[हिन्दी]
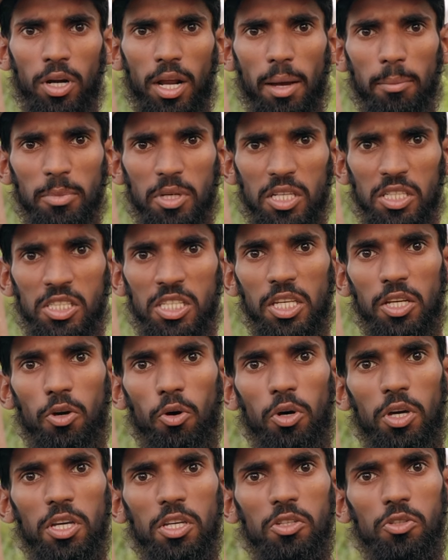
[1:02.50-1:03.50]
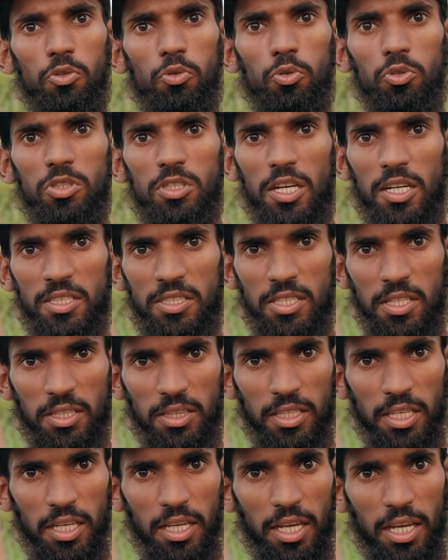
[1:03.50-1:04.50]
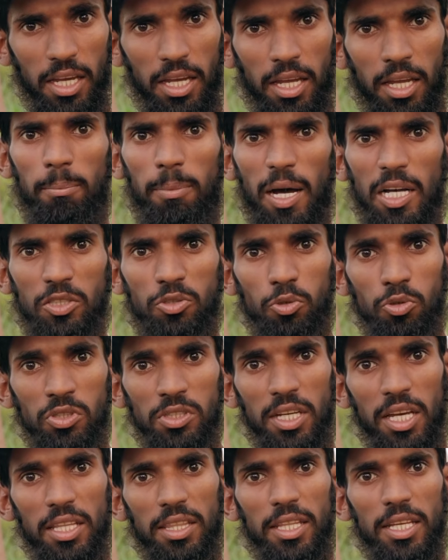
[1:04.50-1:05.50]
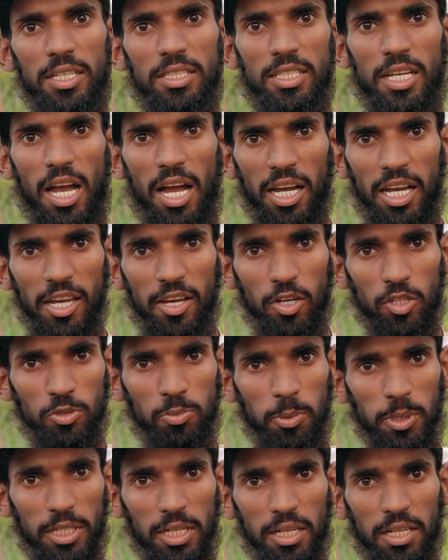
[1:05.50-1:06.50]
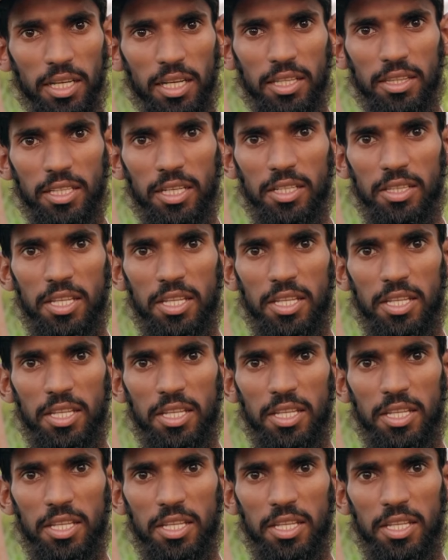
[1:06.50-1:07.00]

और हम इसी को ही यूज कर सकते हैं बस उसके अंदर जाके हॉस्पिटल के अंदर